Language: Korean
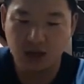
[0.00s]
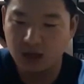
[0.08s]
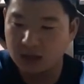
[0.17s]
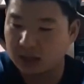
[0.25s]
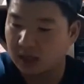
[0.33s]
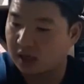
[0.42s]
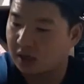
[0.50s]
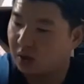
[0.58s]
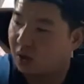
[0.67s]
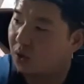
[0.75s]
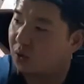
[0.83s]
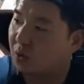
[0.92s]
자,
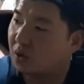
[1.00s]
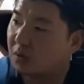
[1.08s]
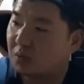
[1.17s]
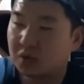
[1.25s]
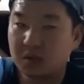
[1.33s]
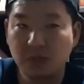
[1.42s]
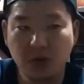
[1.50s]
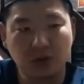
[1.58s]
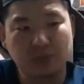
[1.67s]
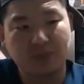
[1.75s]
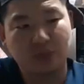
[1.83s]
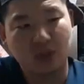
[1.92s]
여기 보시면
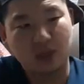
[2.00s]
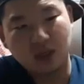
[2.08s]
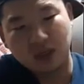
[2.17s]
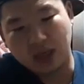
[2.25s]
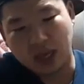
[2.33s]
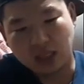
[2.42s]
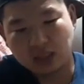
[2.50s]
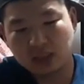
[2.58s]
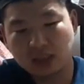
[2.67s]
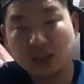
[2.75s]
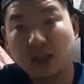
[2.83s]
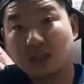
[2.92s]
이
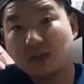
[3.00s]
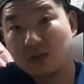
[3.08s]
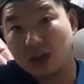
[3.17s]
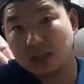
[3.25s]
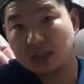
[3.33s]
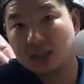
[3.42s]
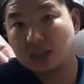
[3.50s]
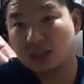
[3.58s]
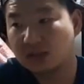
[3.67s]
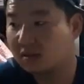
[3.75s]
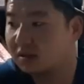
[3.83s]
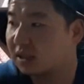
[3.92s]
엔진에서
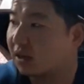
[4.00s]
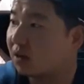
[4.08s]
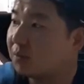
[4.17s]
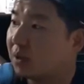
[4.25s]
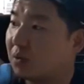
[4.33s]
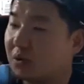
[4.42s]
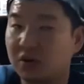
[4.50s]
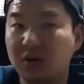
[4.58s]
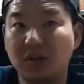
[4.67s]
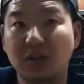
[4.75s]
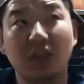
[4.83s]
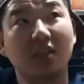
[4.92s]
작업대로
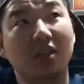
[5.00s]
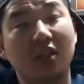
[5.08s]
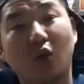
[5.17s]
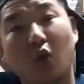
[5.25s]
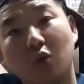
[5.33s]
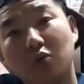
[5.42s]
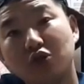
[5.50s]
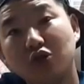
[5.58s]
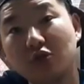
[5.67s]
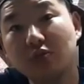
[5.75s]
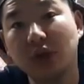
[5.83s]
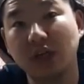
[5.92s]
연결되는 이 고무
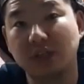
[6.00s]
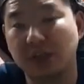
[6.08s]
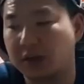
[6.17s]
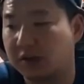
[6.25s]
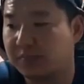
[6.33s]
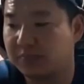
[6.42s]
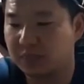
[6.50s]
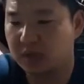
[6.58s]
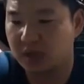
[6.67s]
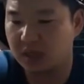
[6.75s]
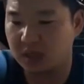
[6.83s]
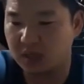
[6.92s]
튜브가 있어요.
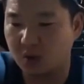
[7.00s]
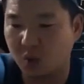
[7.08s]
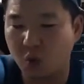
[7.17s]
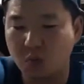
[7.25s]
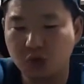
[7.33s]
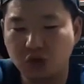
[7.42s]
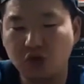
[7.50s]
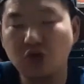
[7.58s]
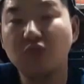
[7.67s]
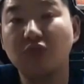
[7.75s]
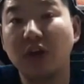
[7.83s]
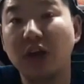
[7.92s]
이 고무
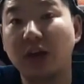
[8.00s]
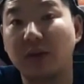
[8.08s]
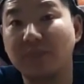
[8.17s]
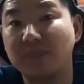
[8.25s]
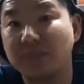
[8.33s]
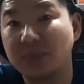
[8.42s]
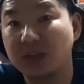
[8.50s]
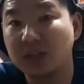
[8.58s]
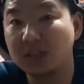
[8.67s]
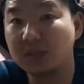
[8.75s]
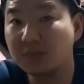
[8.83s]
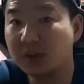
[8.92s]
튜브에
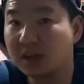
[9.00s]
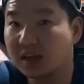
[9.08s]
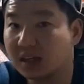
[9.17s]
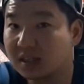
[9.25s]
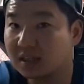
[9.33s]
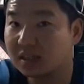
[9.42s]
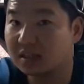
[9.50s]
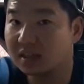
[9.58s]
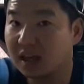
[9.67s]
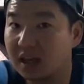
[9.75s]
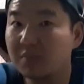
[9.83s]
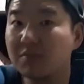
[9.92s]
스프링 같은
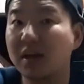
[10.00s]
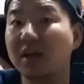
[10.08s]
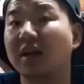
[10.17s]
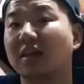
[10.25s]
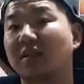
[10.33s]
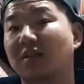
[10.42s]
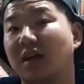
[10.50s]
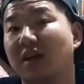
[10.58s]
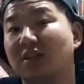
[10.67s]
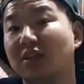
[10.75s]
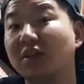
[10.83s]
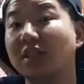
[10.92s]
케이블이 하나가 들어가요.
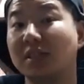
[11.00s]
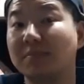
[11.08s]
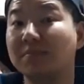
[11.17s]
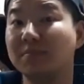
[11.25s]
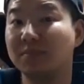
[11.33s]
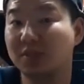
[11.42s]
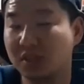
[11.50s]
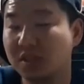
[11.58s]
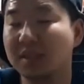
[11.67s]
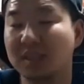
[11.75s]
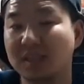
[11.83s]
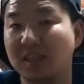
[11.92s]

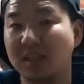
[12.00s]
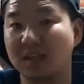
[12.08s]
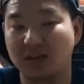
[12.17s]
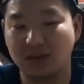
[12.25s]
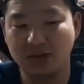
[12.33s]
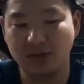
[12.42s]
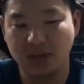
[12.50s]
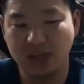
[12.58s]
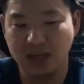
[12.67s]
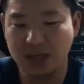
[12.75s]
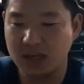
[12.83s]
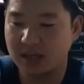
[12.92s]
철심같이 생긴 거
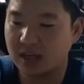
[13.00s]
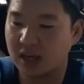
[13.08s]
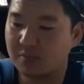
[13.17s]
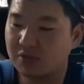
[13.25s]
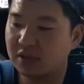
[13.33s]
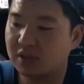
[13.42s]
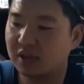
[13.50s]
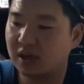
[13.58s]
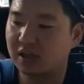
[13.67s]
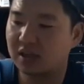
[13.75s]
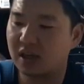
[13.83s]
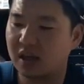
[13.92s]
케이블이
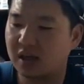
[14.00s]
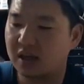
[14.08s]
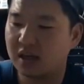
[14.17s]
들어가는데,